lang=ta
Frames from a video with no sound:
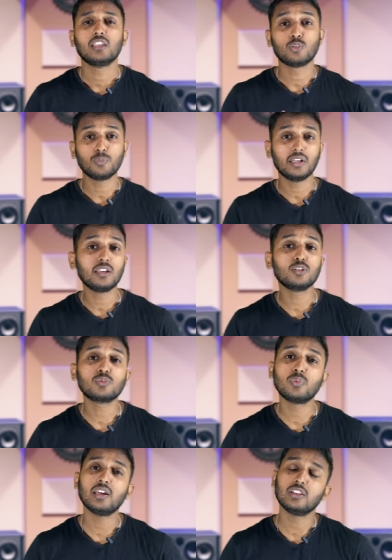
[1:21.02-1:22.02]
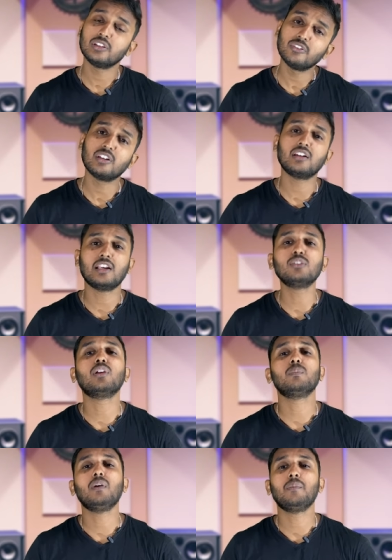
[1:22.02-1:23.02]
இது உண்மையிலே யூஸ்ஃபுல்லாக இது வந்து வெறும் கண்
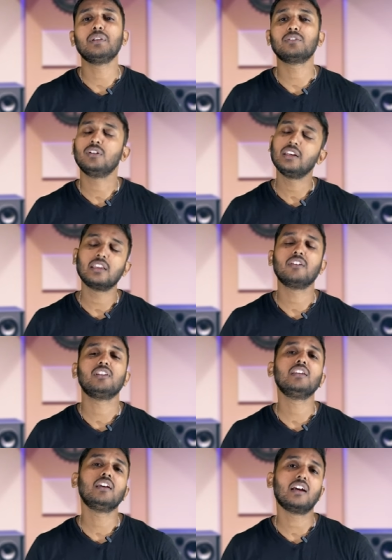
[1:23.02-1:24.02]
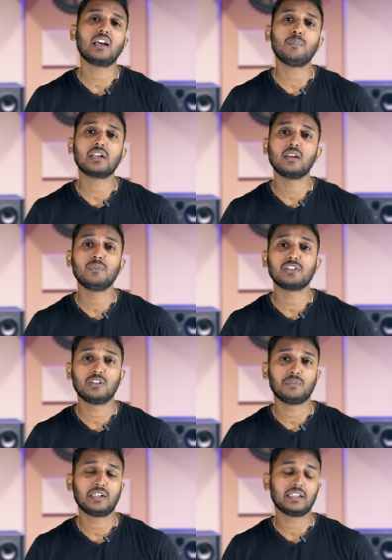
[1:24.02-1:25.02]
தொடைப்பா அப்படின்னு சொல்லி நீங்கள் வந்து கமெண்ட்டில்
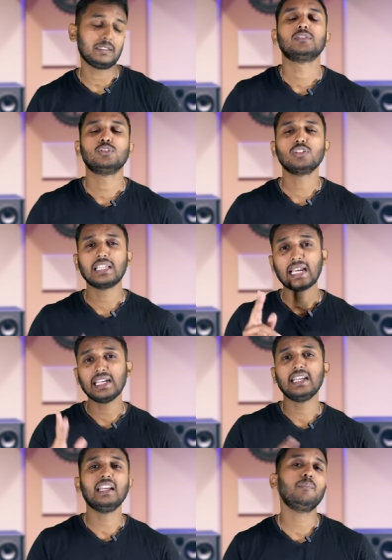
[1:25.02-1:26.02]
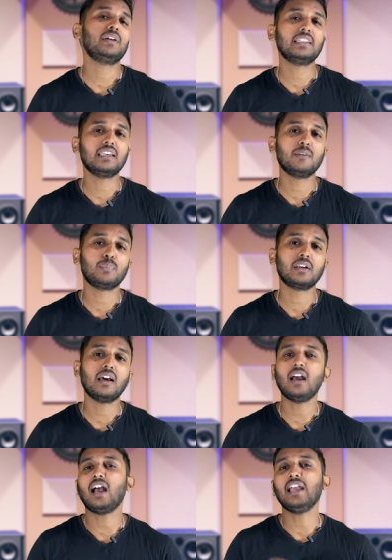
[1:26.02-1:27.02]
மென்ஷன் பண்ணுங்கள் ஸோ செகண்ட் என்ன பார்த்தீங்க அப்படின்னா
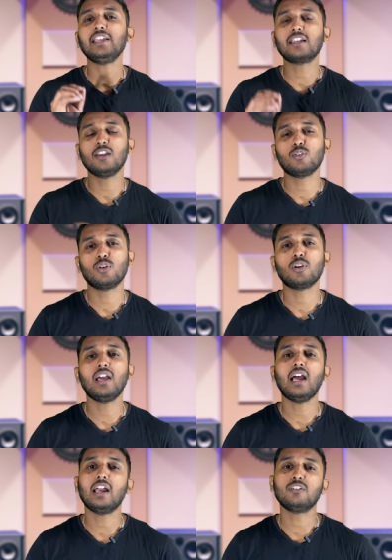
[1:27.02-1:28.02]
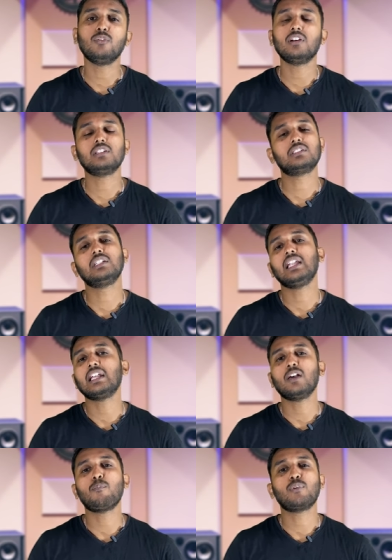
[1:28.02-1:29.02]
ஐ கிளவுடோட அட்வான்ஸ்டு
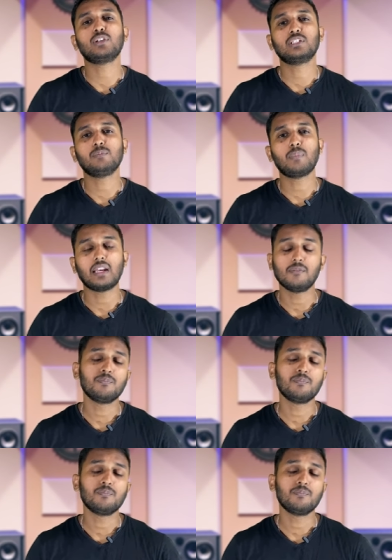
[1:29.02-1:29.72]
டேட்டா ப்ரொடக்ஷன் பிளான்